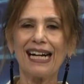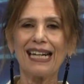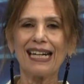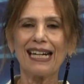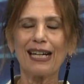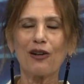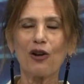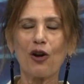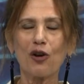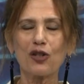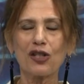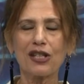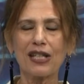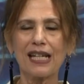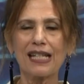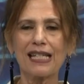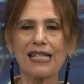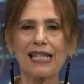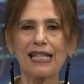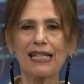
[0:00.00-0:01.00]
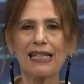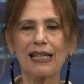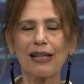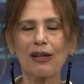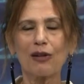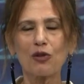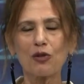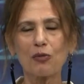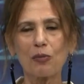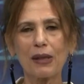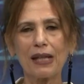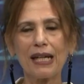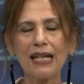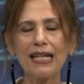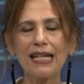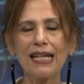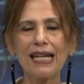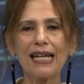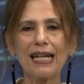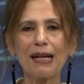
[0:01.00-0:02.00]
alla nostra azienda
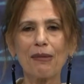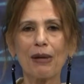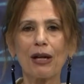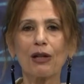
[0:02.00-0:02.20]
ospedaliera,